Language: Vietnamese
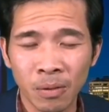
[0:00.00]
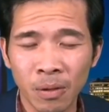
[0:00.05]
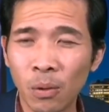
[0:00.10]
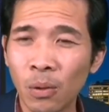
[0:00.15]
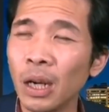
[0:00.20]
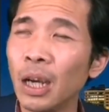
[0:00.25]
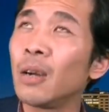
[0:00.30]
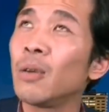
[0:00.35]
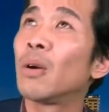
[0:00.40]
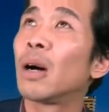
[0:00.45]

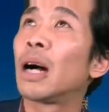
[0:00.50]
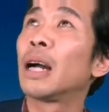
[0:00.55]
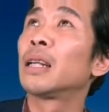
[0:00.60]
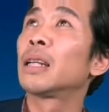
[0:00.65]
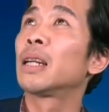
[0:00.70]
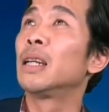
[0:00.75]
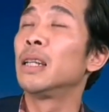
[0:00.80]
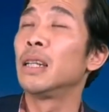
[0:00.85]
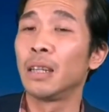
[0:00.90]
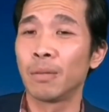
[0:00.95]
ủa đứng hoài
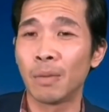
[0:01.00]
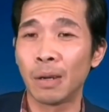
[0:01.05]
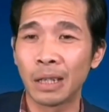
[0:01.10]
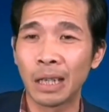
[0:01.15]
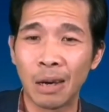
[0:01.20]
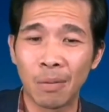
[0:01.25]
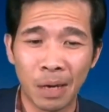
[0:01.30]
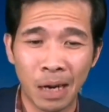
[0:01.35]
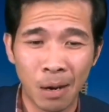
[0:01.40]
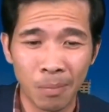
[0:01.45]
thì ba
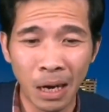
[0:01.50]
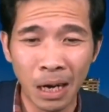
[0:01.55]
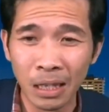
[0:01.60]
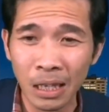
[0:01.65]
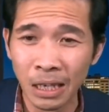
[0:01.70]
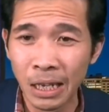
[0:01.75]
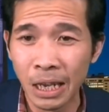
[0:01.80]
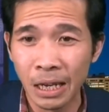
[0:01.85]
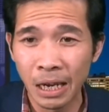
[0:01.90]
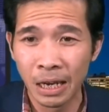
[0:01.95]
sao mà đọc đơn
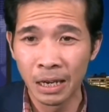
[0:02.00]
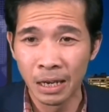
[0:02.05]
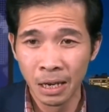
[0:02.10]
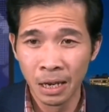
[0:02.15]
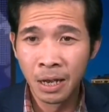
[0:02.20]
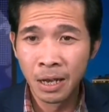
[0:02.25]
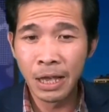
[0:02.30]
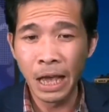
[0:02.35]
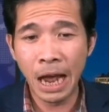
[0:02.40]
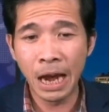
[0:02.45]
xin việc kỳ
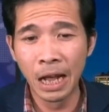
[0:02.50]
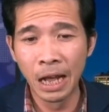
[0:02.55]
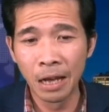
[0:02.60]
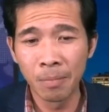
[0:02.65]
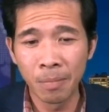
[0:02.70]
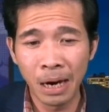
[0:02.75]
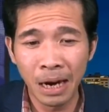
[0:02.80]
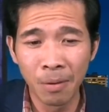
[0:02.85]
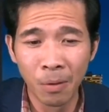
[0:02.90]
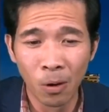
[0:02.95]
về đi
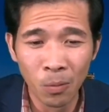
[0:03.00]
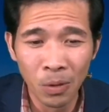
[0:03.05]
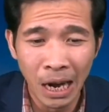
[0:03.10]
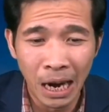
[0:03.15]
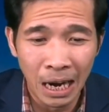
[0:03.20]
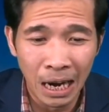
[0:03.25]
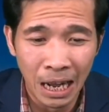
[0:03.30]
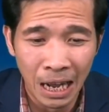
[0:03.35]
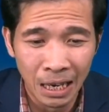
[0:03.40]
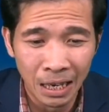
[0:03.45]
mai 4
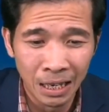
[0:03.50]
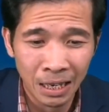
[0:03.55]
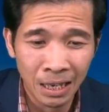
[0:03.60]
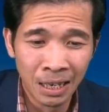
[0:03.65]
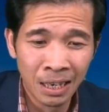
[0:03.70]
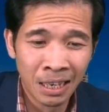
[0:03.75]
giờ lên